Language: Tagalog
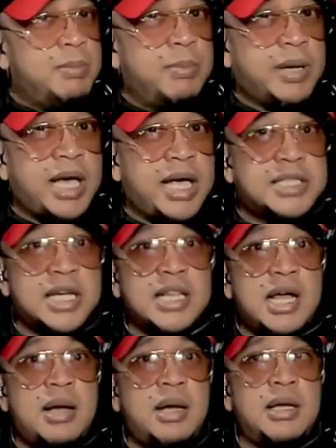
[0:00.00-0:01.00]
kesa
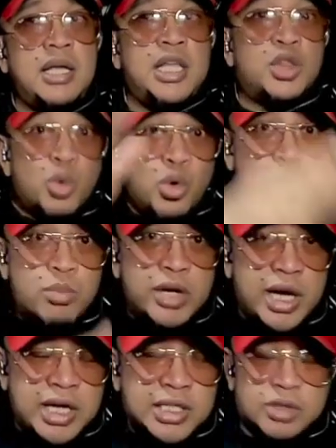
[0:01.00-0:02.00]
na itulog mo
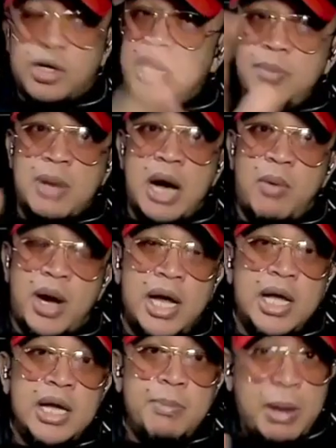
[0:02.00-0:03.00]
ng isang halimbawa,
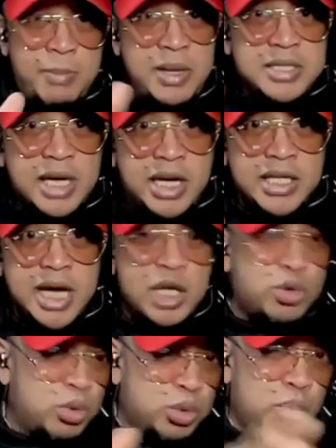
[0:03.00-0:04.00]
pag may sakit ka,
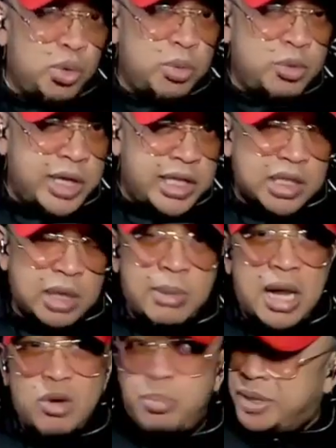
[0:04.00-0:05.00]
itutulog mo ng isang
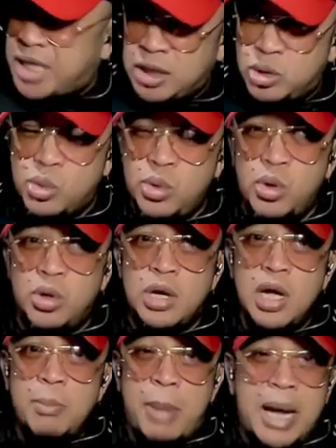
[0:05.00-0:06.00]
malupitang tulog
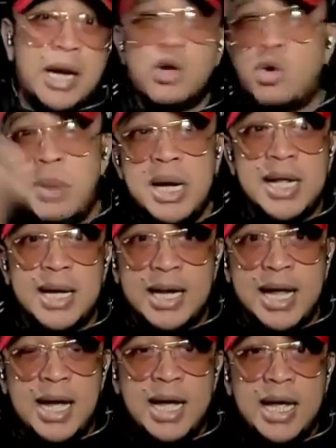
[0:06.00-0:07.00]
para gumaling
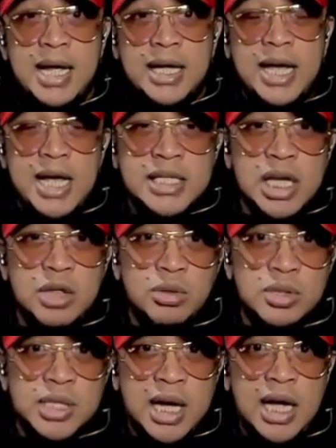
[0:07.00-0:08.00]
ka na. Kesa
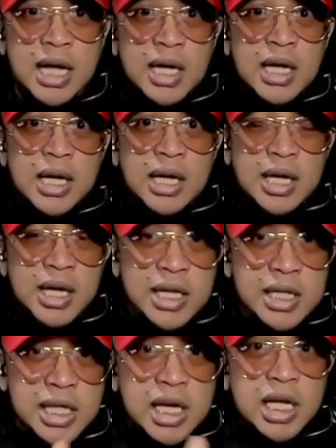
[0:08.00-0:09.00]
dun sa
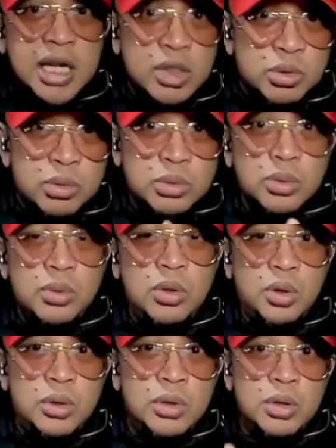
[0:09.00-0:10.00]
hindi ka
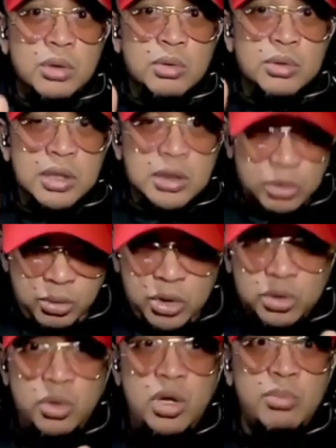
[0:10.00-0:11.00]
natutulog,
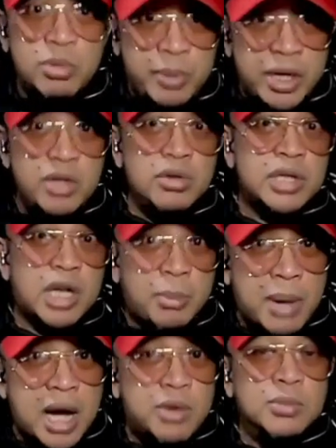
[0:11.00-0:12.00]
tuloy-tuloy mo pa rin yung
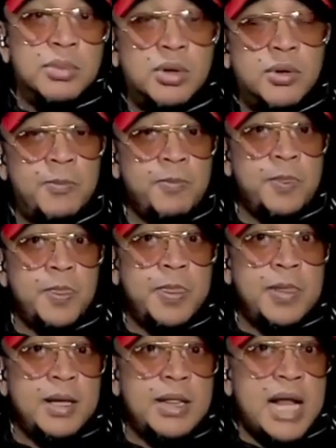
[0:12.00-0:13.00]
trabaho mo.
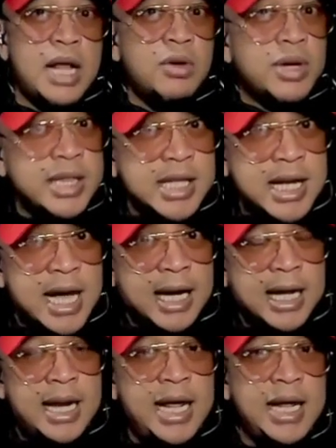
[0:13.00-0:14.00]
Lalong hindi
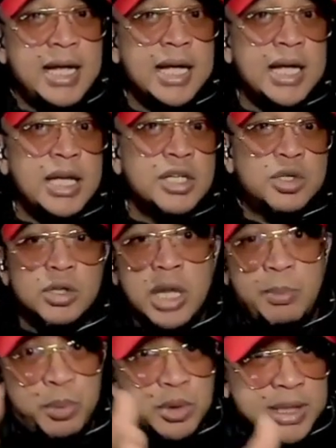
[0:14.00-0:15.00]
gagaling. So
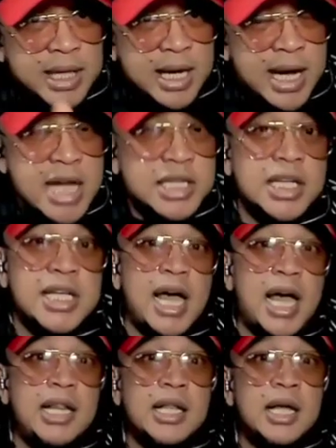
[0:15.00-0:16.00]
nagpunta na nga siya diyan